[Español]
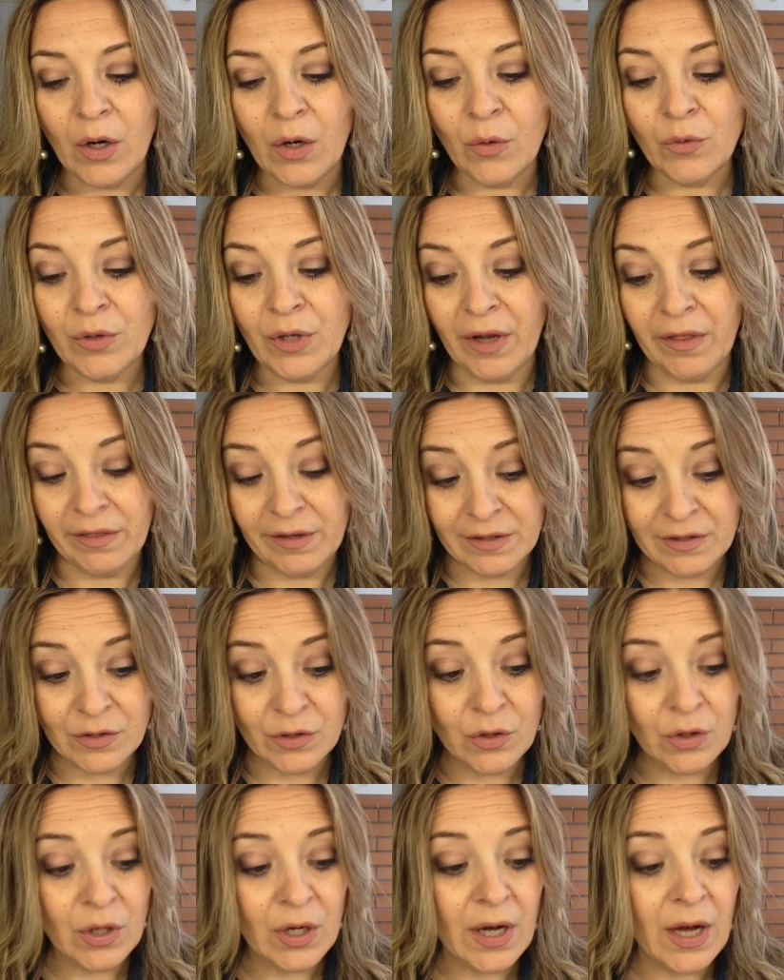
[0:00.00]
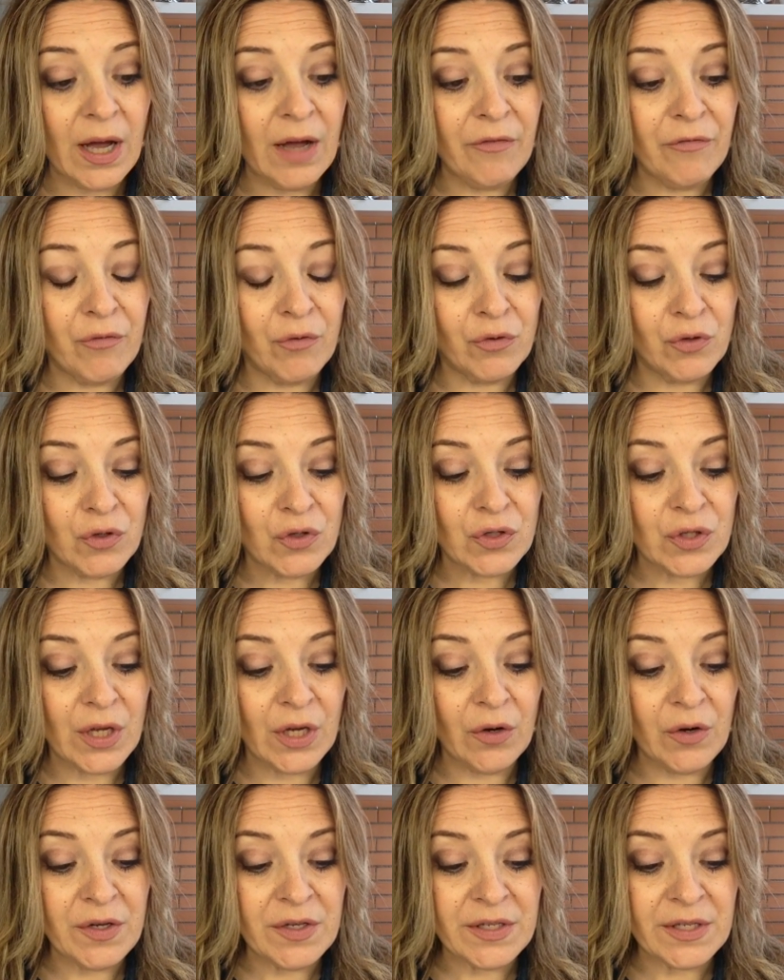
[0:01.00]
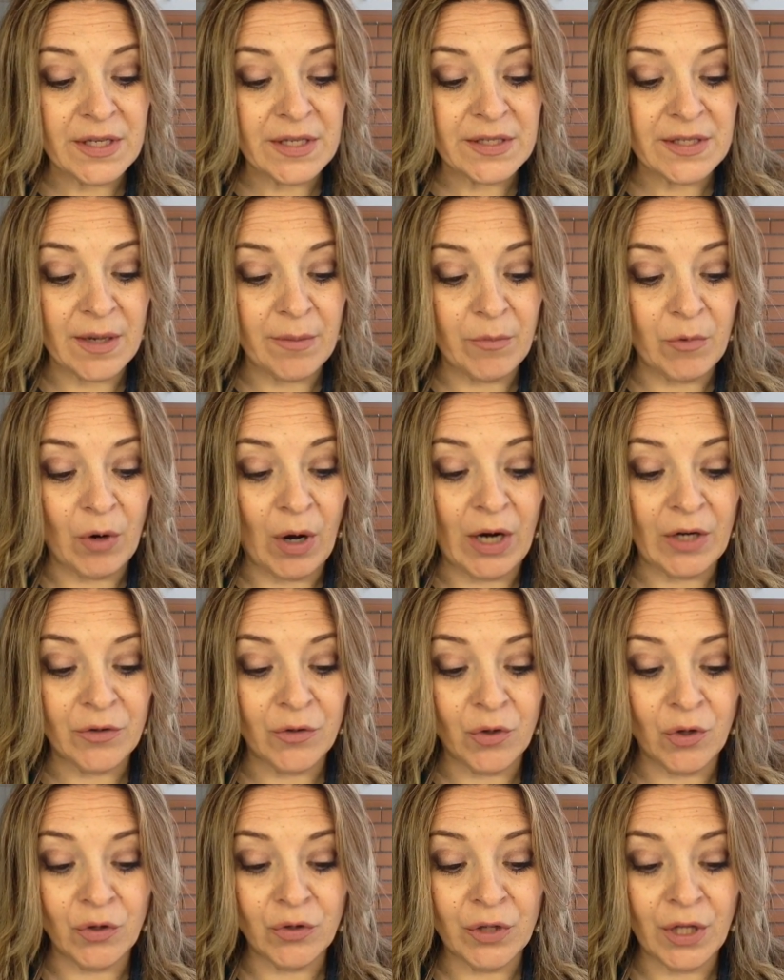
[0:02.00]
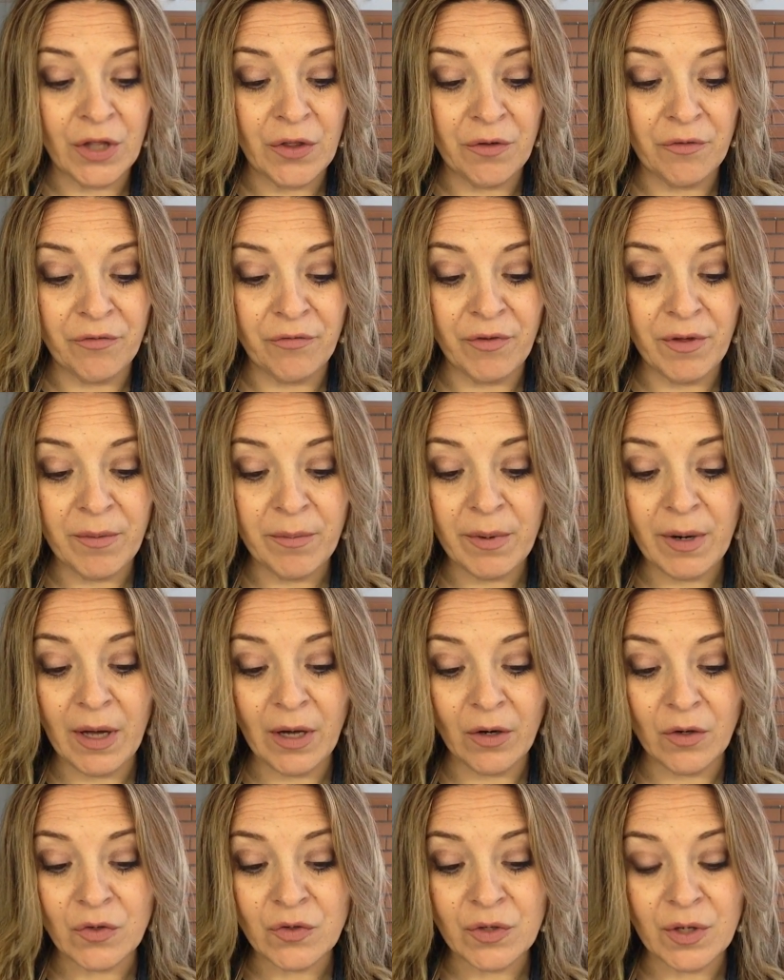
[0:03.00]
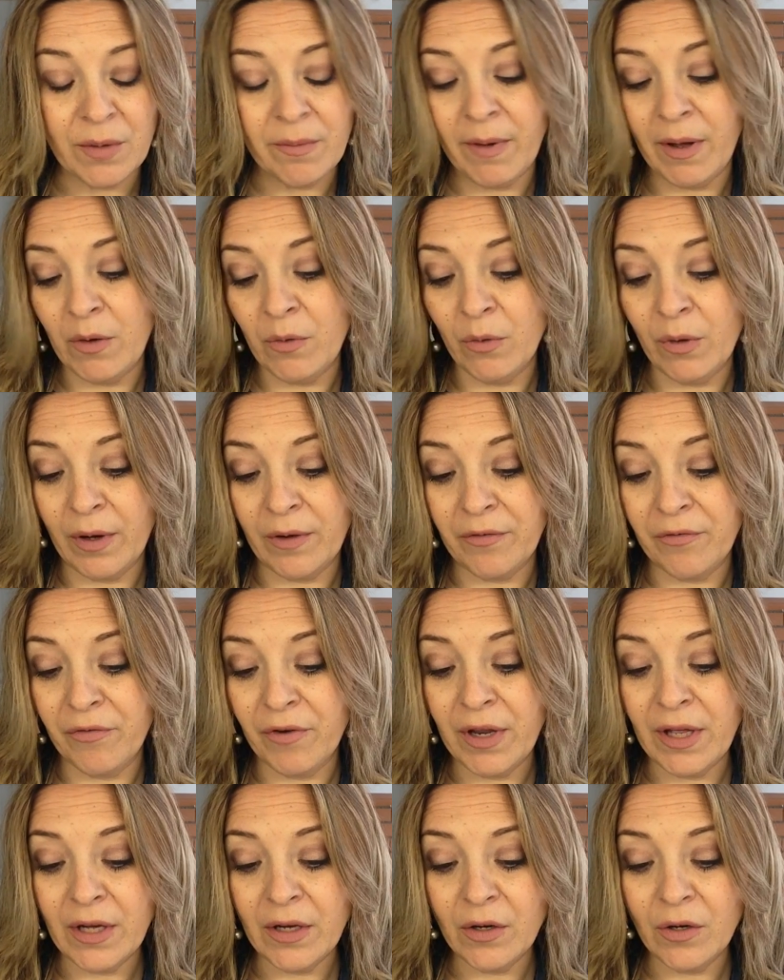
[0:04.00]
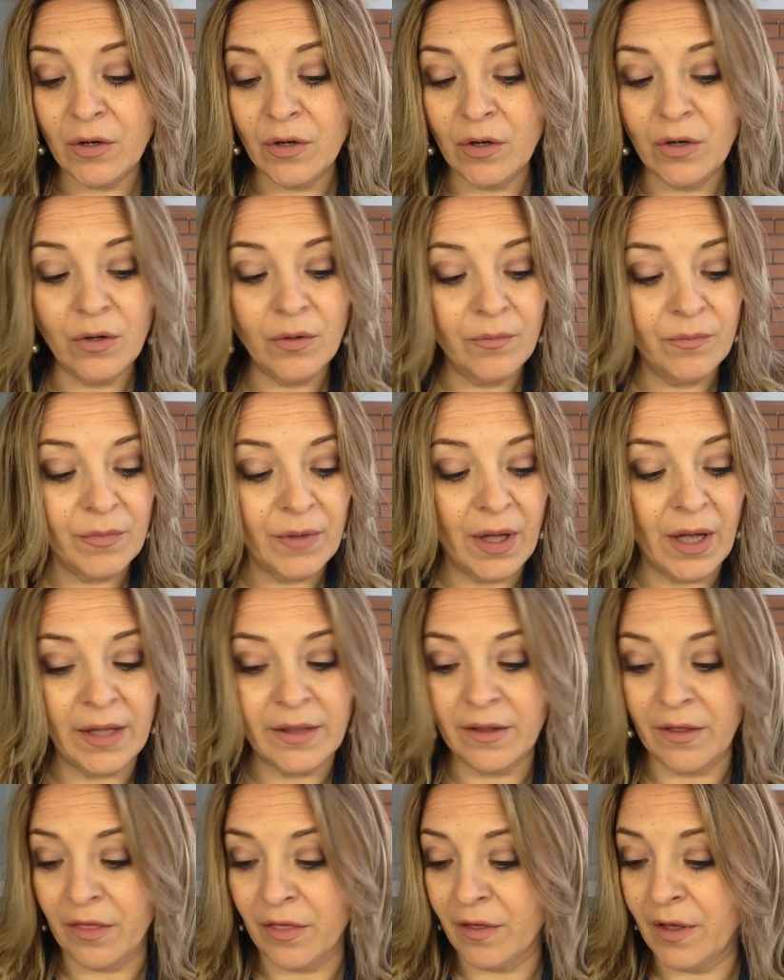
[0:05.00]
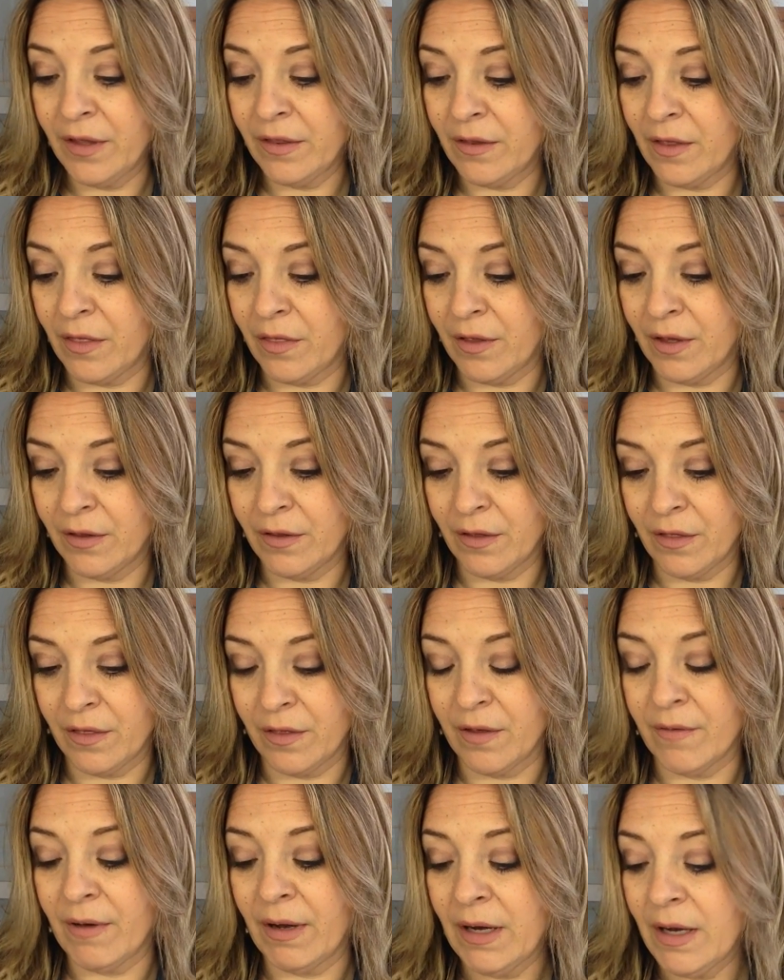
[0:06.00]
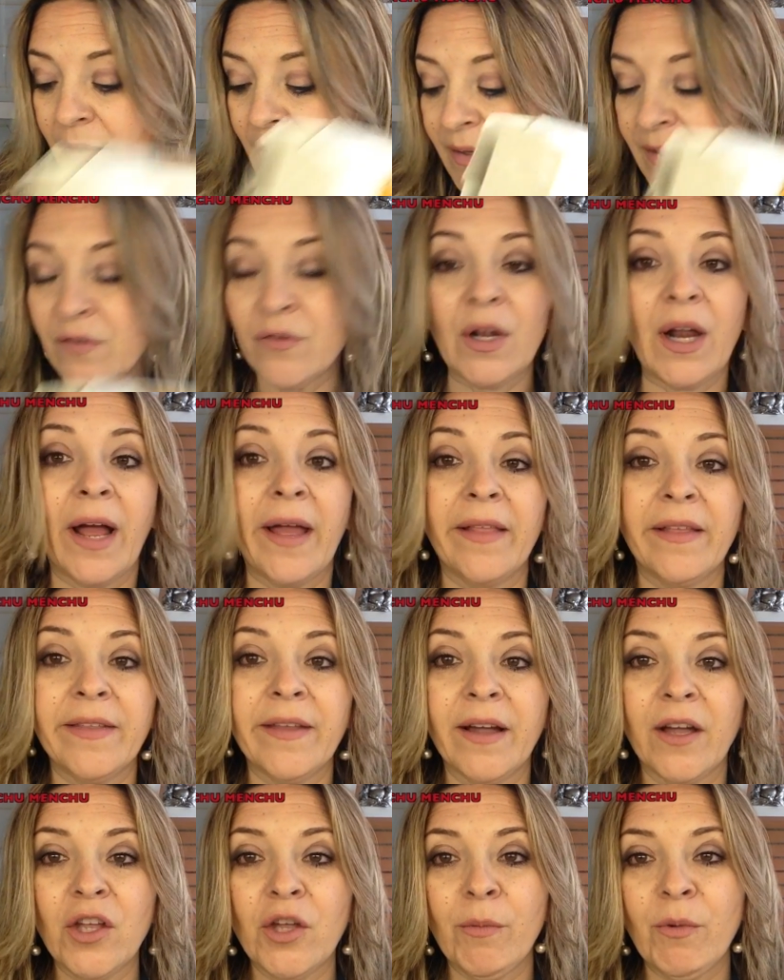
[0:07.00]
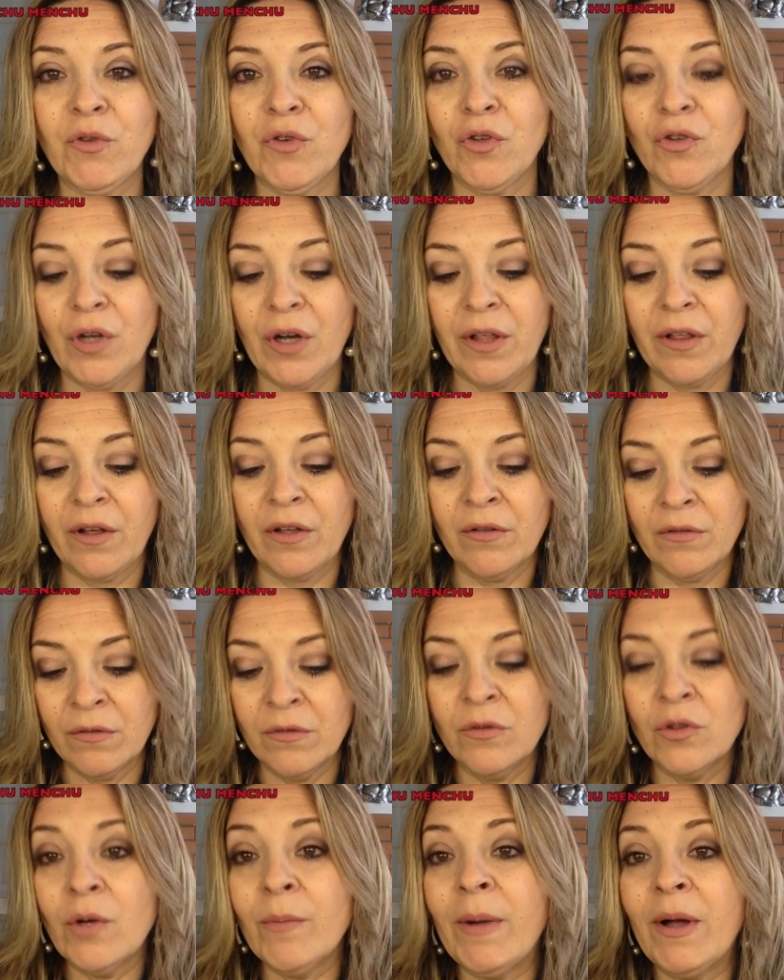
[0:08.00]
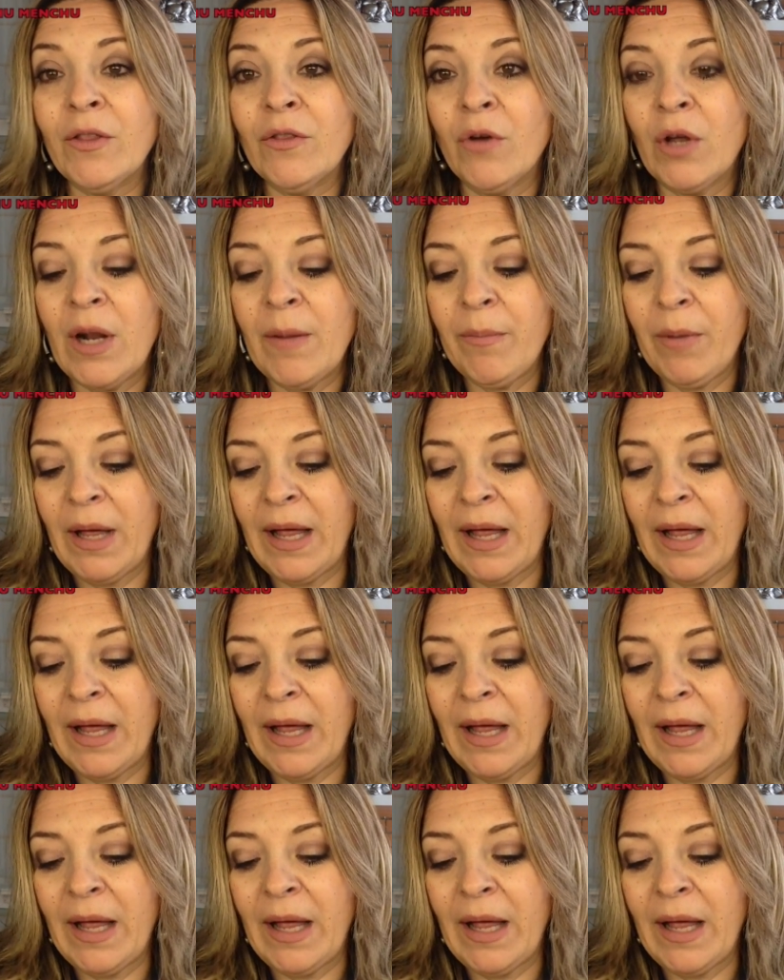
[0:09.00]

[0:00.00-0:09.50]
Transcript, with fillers: utiliza soja, frutos secos y sésamo, alto contenido en fibra, conservar el lugar fresco, etc, etc, etc, ¿vale? Estas son las galletitas que yo me estoy mm, tomando ahora